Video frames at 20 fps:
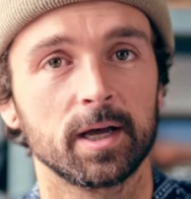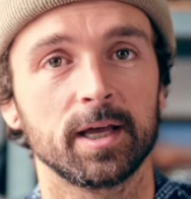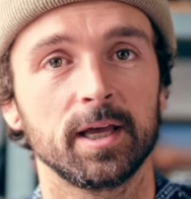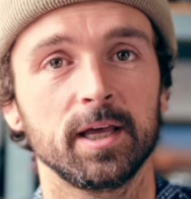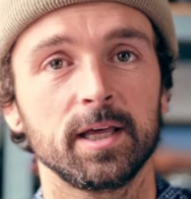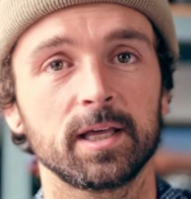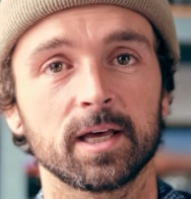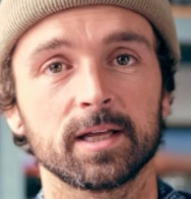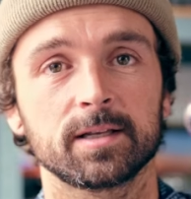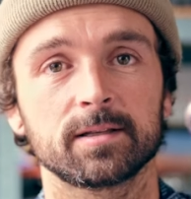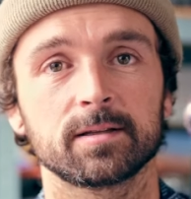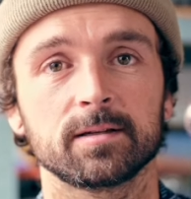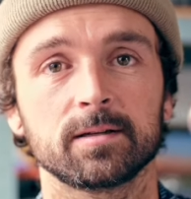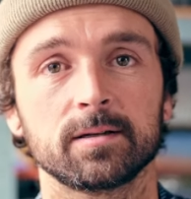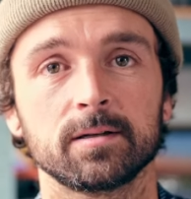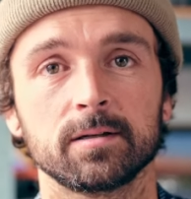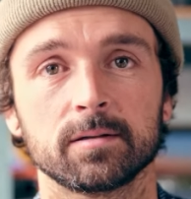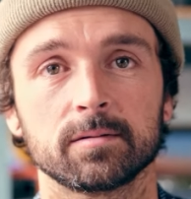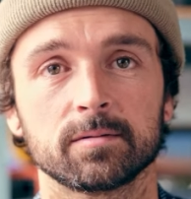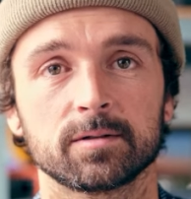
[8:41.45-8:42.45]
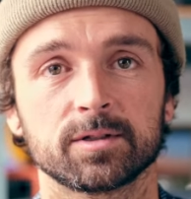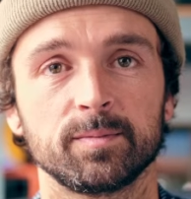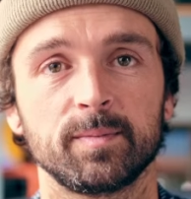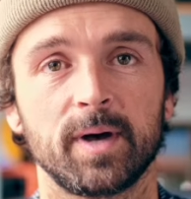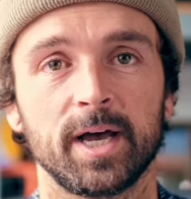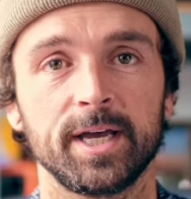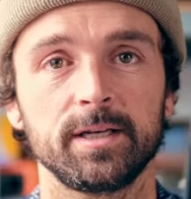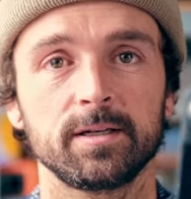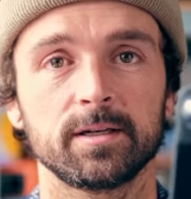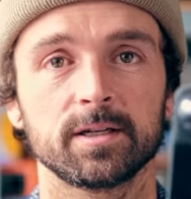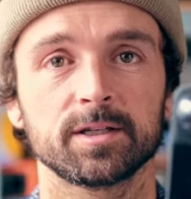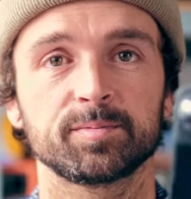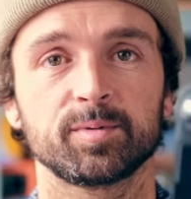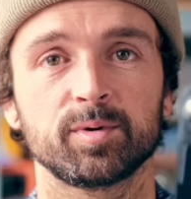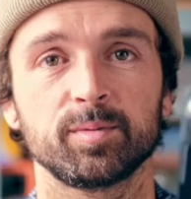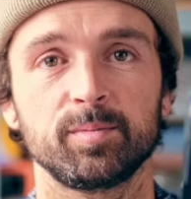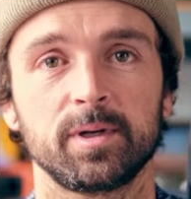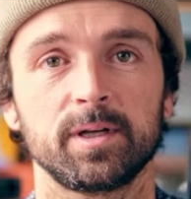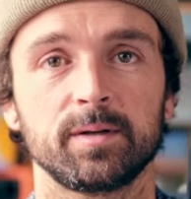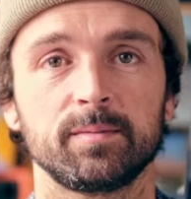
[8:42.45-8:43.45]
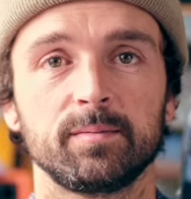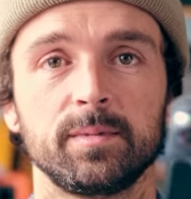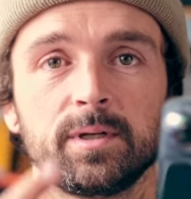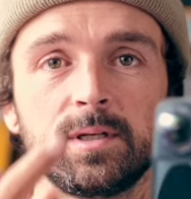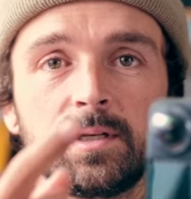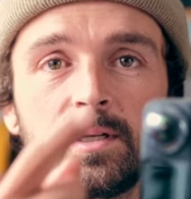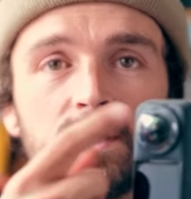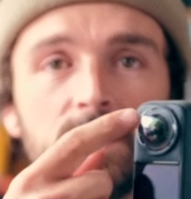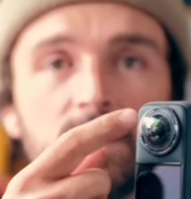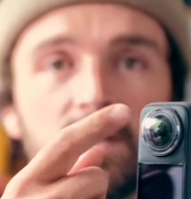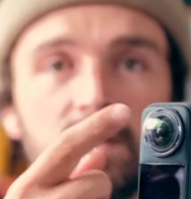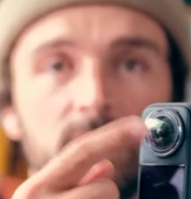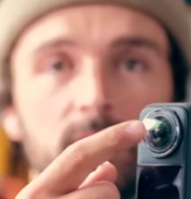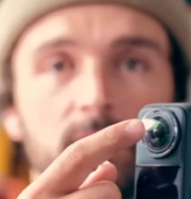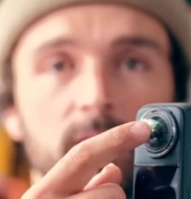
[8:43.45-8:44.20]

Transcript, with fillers: Ich hatte zum einen das Problem mit den